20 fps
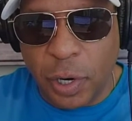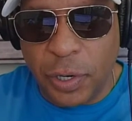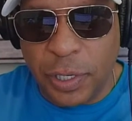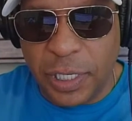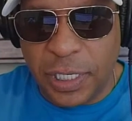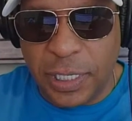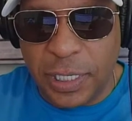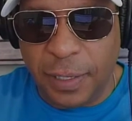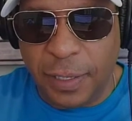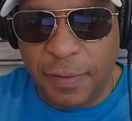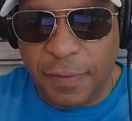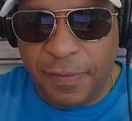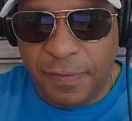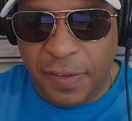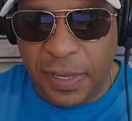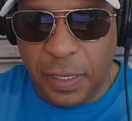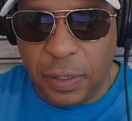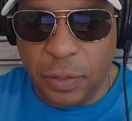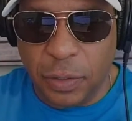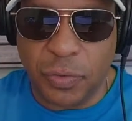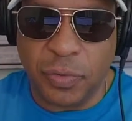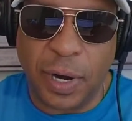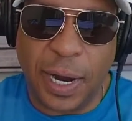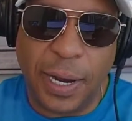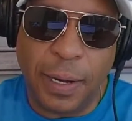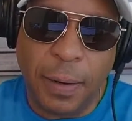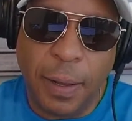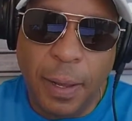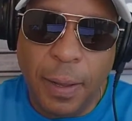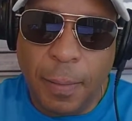entras en el
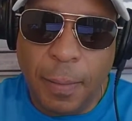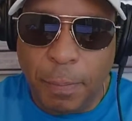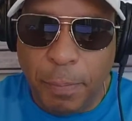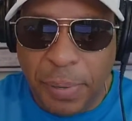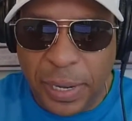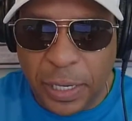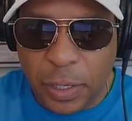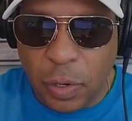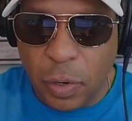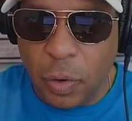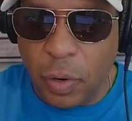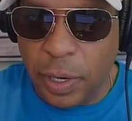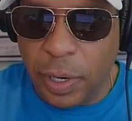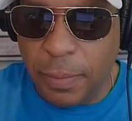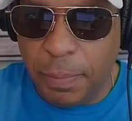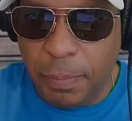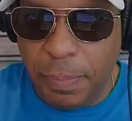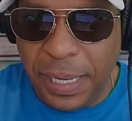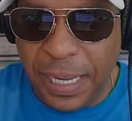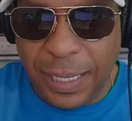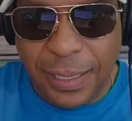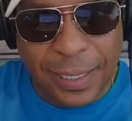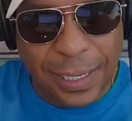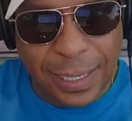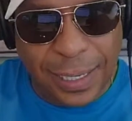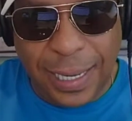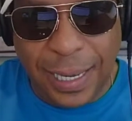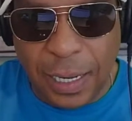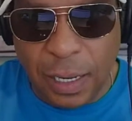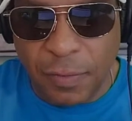campo de las criptomonedas, en el
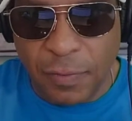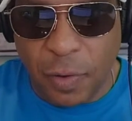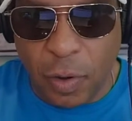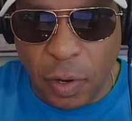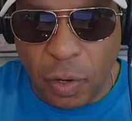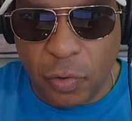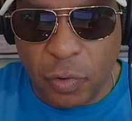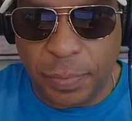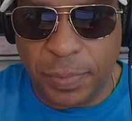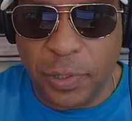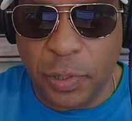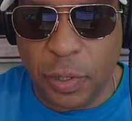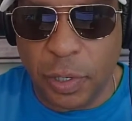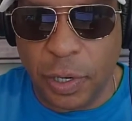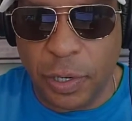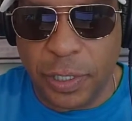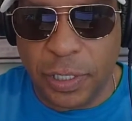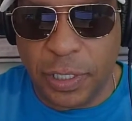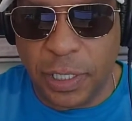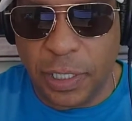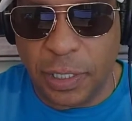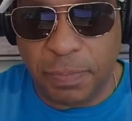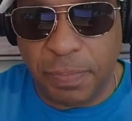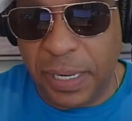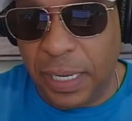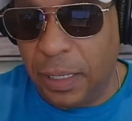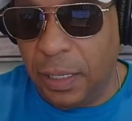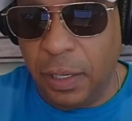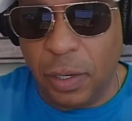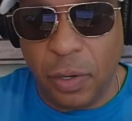Bitcoin, siendo el rey de todas las
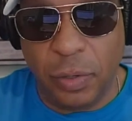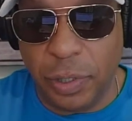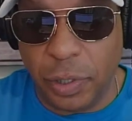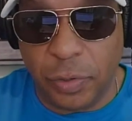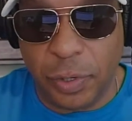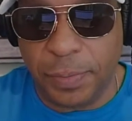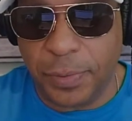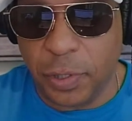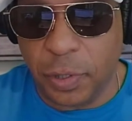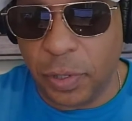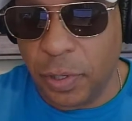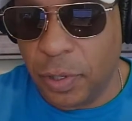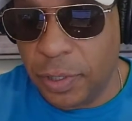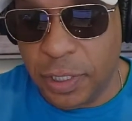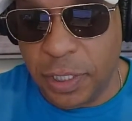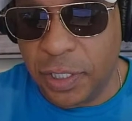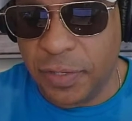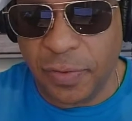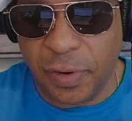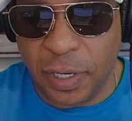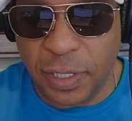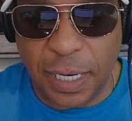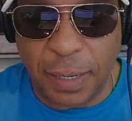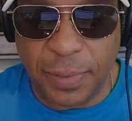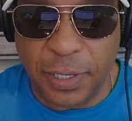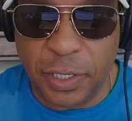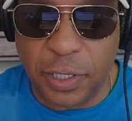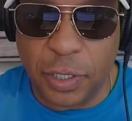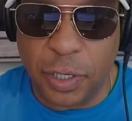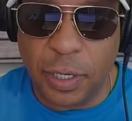criptomonedas, siendo la
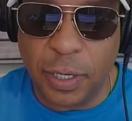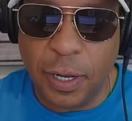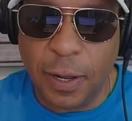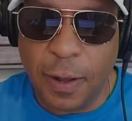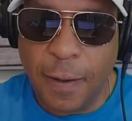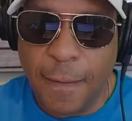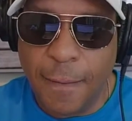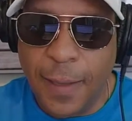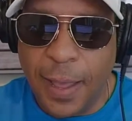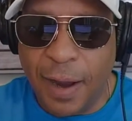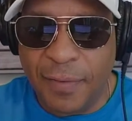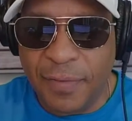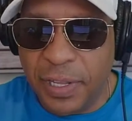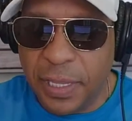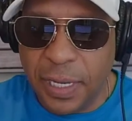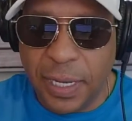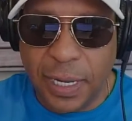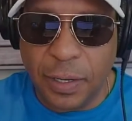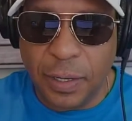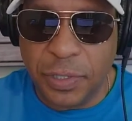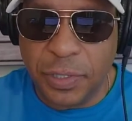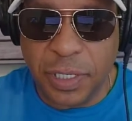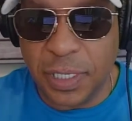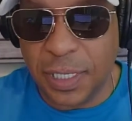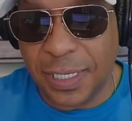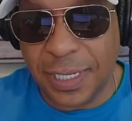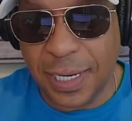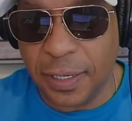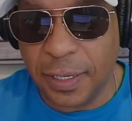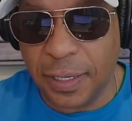única criptomoneda en cuanto a mí me
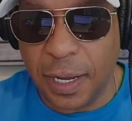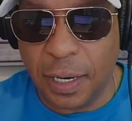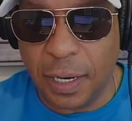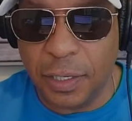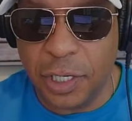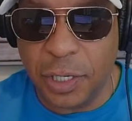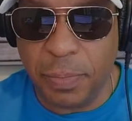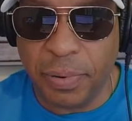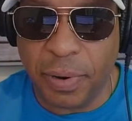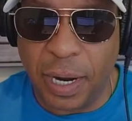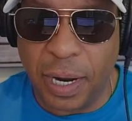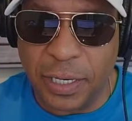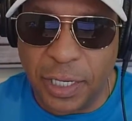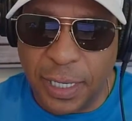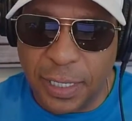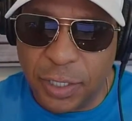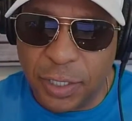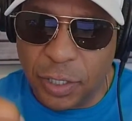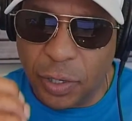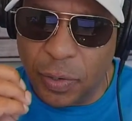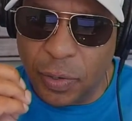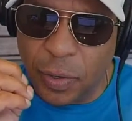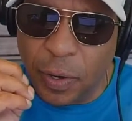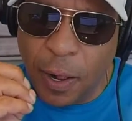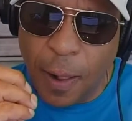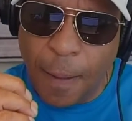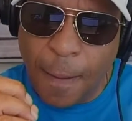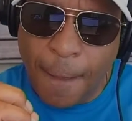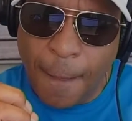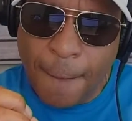consta. Todo lo demás es
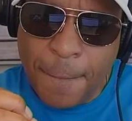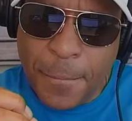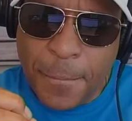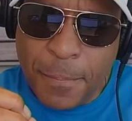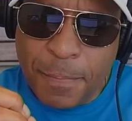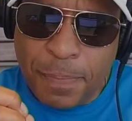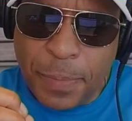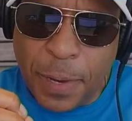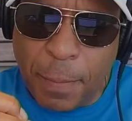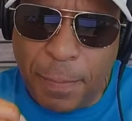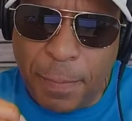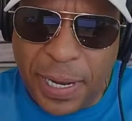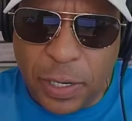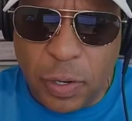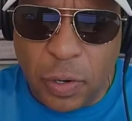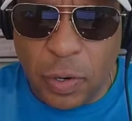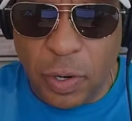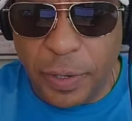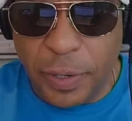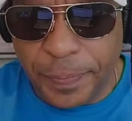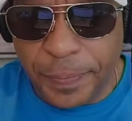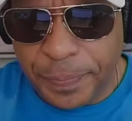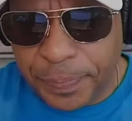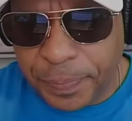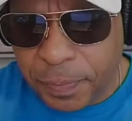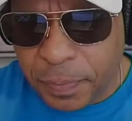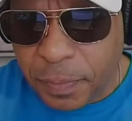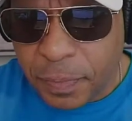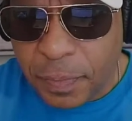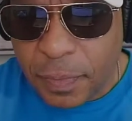un trabajo de tecnología.
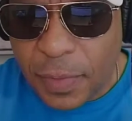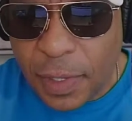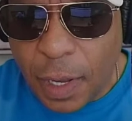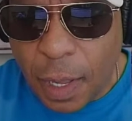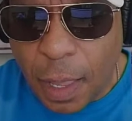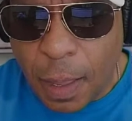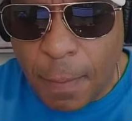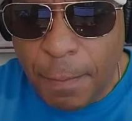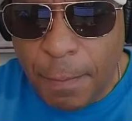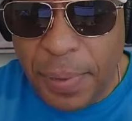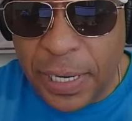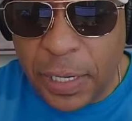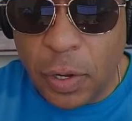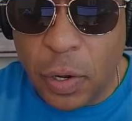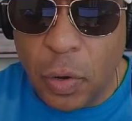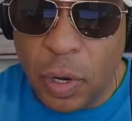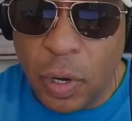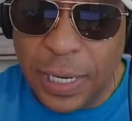Entonces, Bitcoin.